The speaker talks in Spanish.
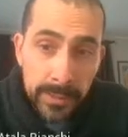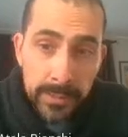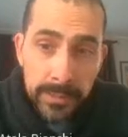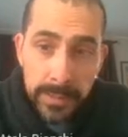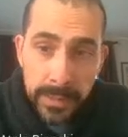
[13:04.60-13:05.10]

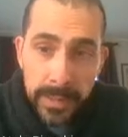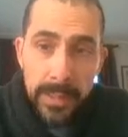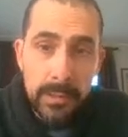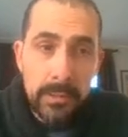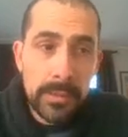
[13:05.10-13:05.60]
donde
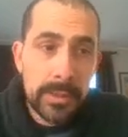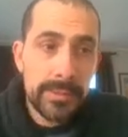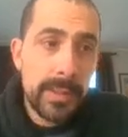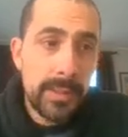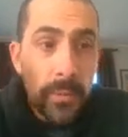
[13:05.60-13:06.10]
lo que
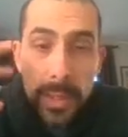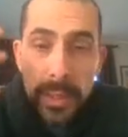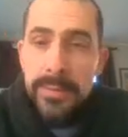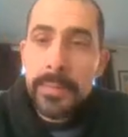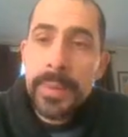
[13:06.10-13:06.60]
se
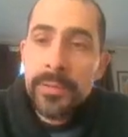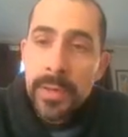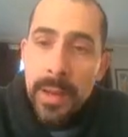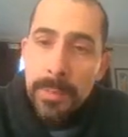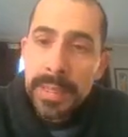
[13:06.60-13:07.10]
busca siempre
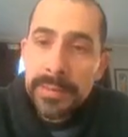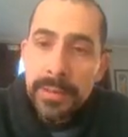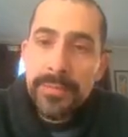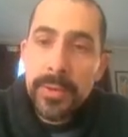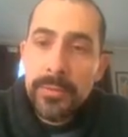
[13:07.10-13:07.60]
son las
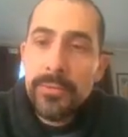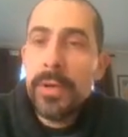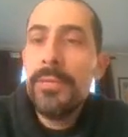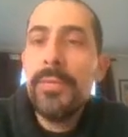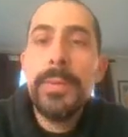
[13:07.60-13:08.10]
plantas con
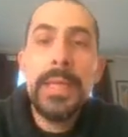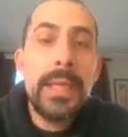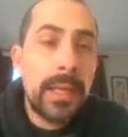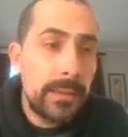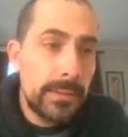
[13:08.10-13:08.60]
flores
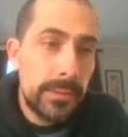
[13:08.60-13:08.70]
femeninas.